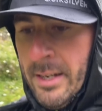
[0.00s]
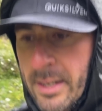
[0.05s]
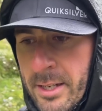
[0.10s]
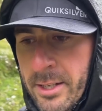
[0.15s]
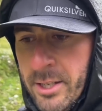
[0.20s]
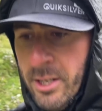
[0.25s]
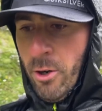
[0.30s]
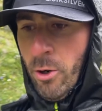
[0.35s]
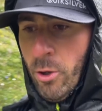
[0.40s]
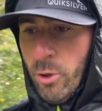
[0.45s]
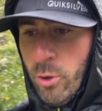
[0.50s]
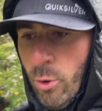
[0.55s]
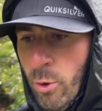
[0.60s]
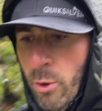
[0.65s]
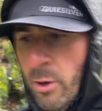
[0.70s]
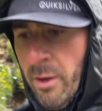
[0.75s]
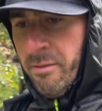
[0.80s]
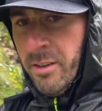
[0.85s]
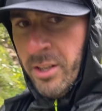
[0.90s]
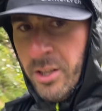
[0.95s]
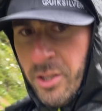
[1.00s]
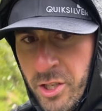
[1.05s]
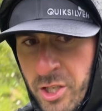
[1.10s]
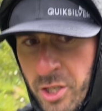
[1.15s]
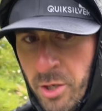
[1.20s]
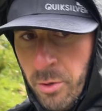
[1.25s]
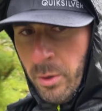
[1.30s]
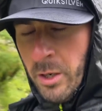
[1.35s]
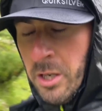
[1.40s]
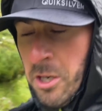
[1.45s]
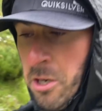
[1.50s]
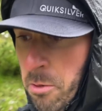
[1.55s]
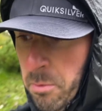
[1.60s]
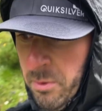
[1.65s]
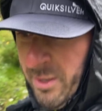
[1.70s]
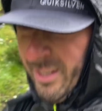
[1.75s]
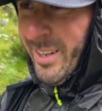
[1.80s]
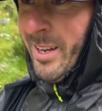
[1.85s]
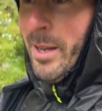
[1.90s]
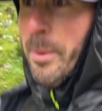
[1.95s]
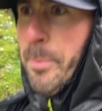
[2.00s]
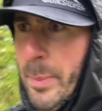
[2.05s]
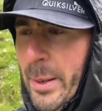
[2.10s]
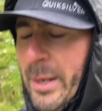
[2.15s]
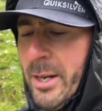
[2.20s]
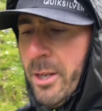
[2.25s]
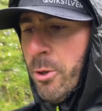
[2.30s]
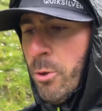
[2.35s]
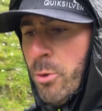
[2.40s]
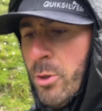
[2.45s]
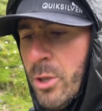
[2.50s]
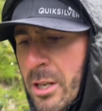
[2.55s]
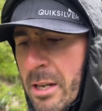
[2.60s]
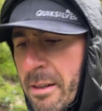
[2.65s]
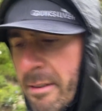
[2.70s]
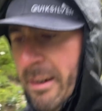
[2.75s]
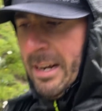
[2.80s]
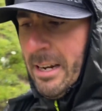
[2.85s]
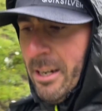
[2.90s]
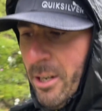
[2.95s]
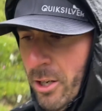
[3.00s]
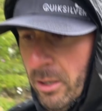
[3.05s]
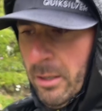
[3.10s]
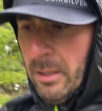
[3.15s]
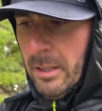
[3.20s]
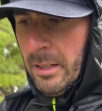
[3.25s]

sarò attorno ai 25 km e parecchio dislivello